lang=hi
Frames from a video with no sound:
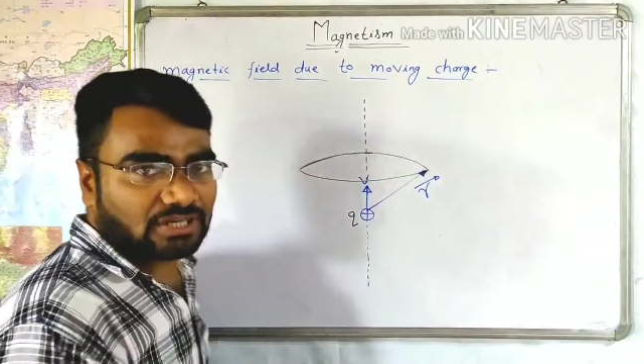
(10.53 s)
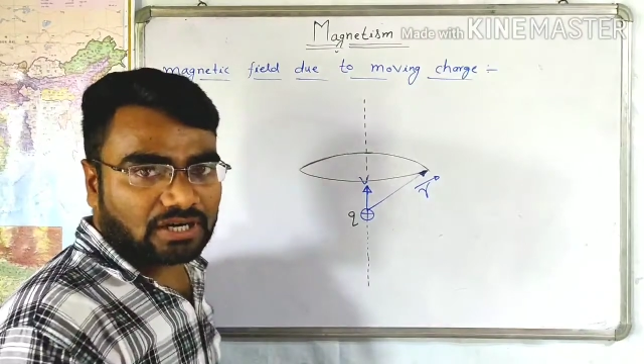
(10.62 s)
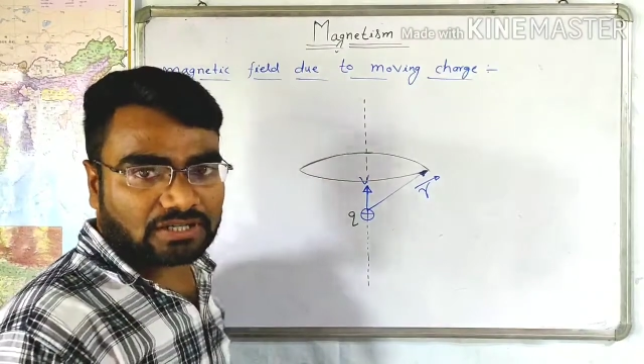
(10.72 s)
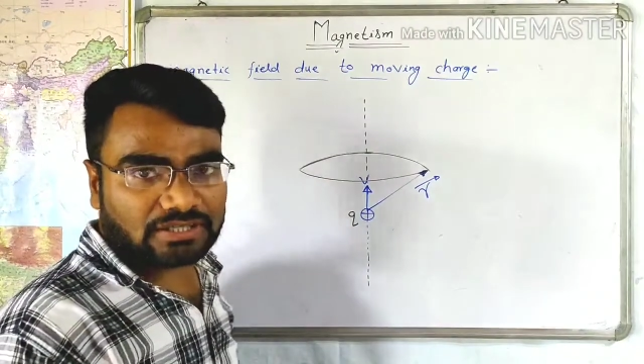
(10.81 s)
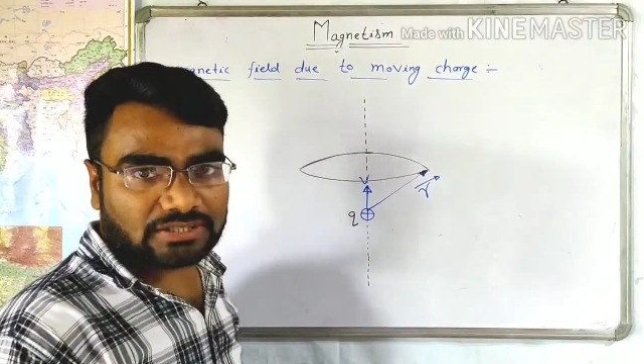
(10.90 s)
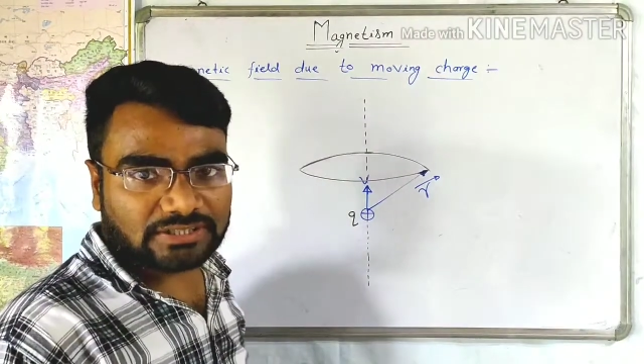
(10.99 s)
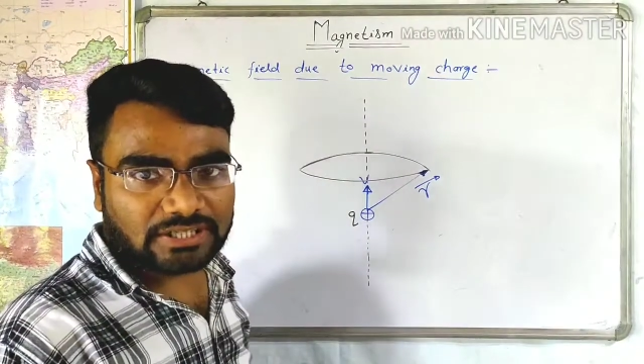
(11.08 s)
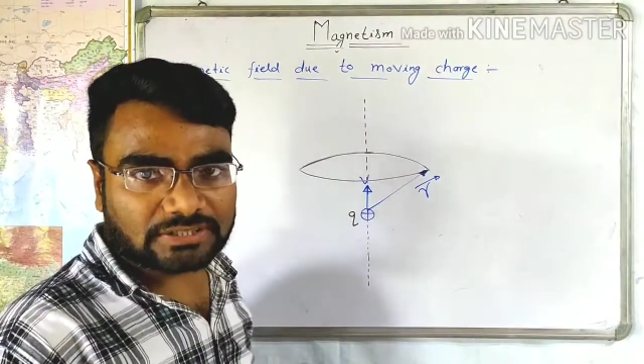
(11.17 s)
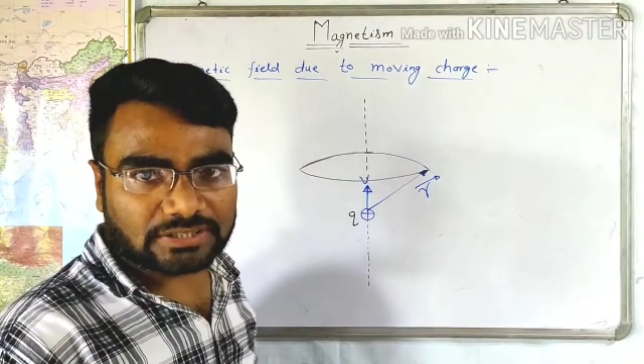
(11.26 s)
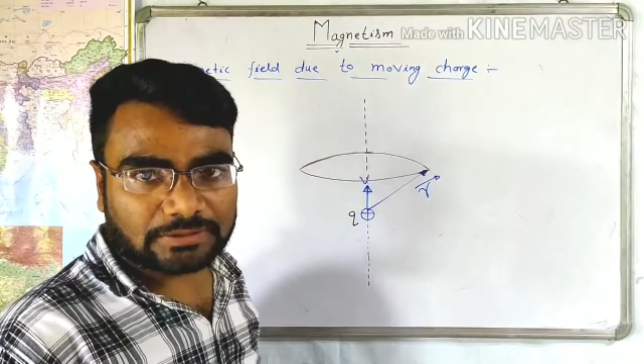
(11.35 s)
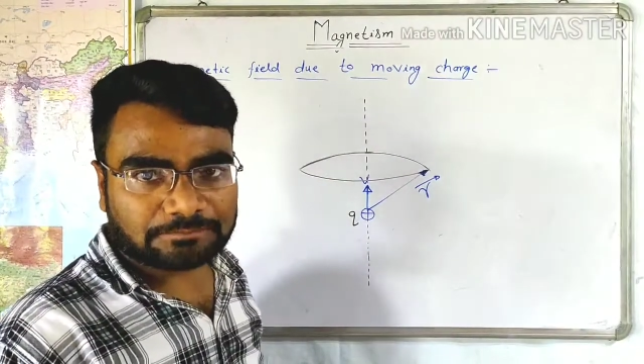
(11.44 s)
स्टार्ट कर दिया
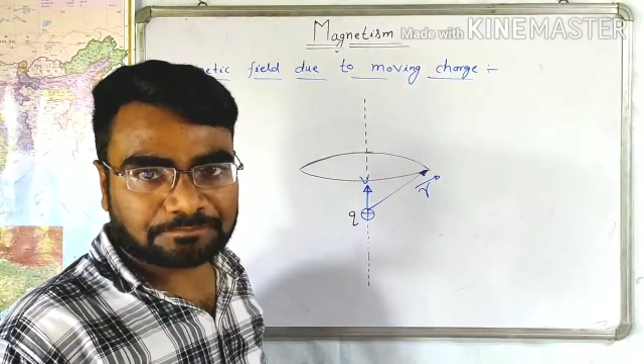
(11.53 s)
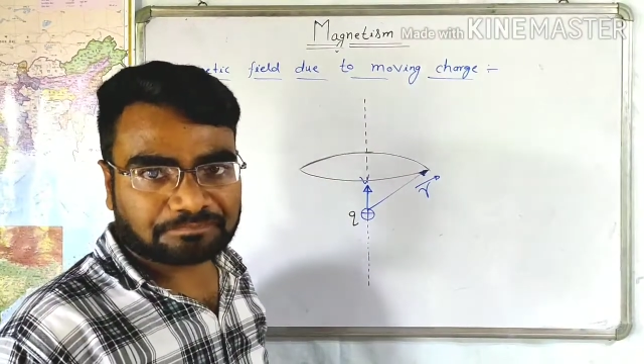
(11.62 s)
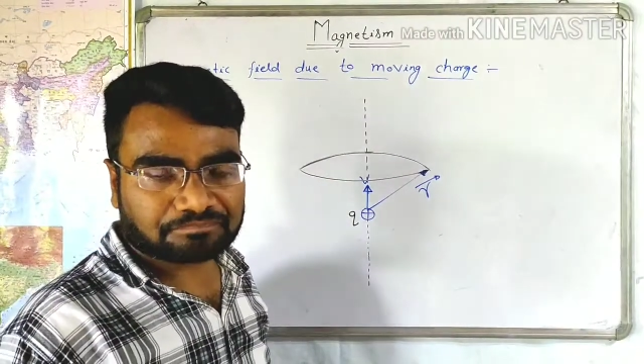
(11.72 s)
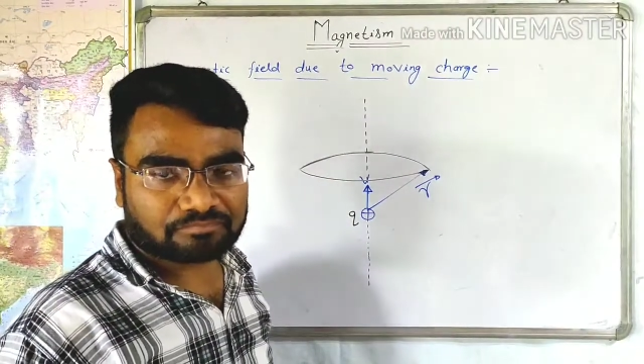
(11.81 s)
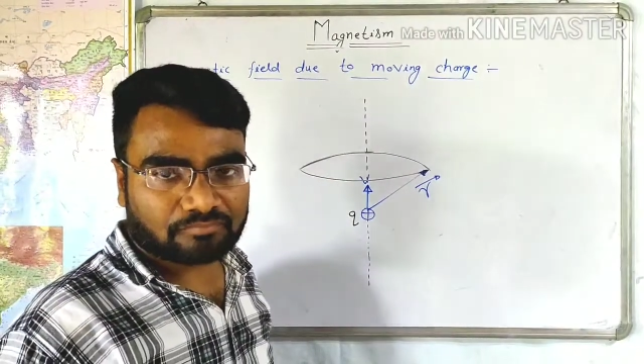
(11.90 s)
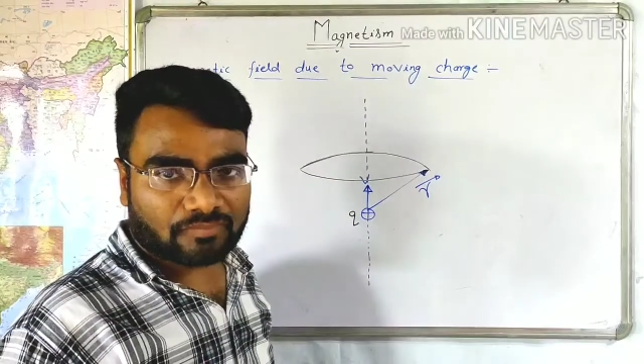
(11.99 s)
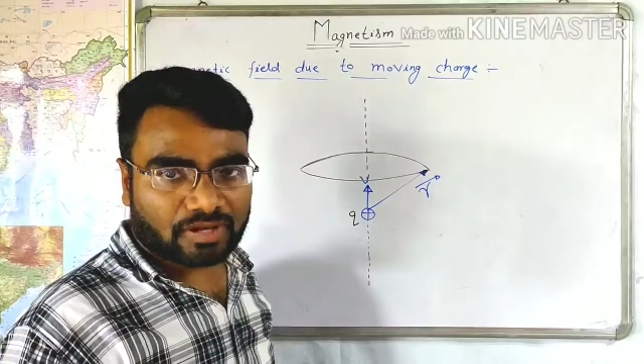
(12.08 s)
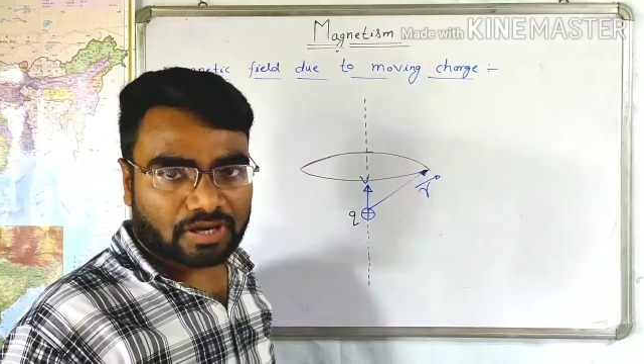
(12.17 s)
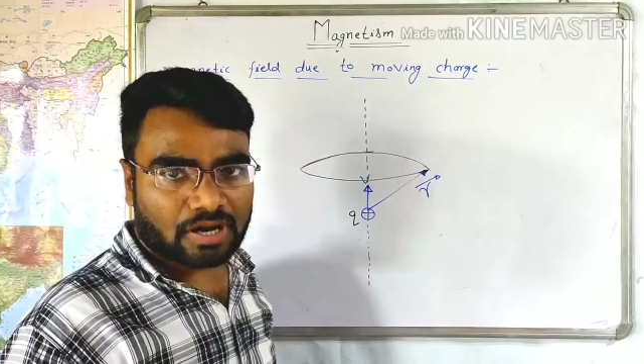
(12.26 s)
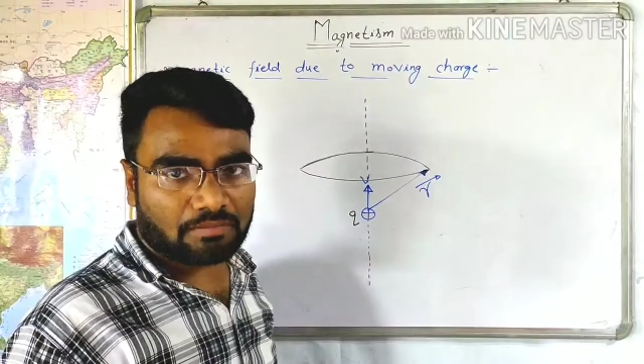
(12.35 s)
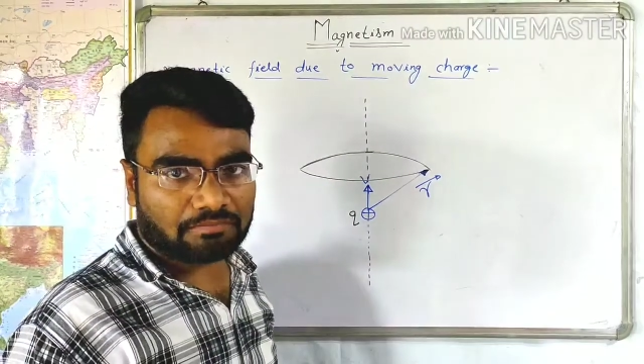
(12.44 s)
था
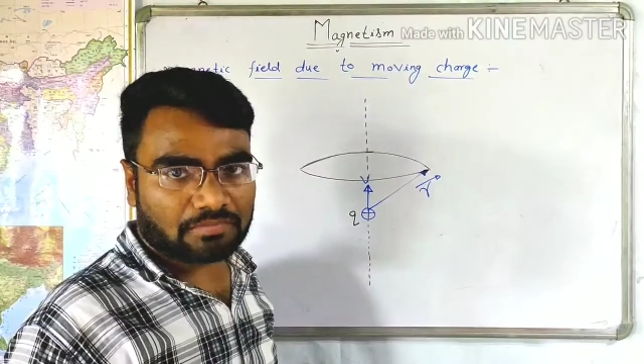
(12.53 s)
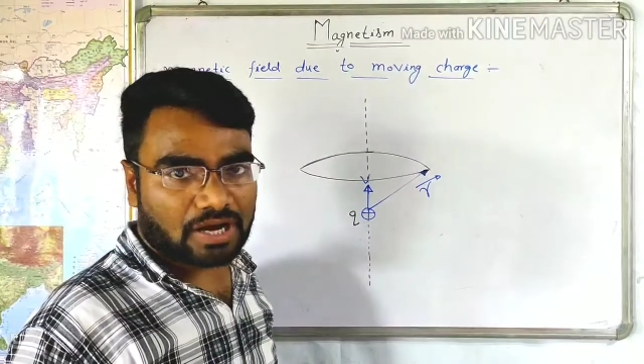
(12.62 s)
हम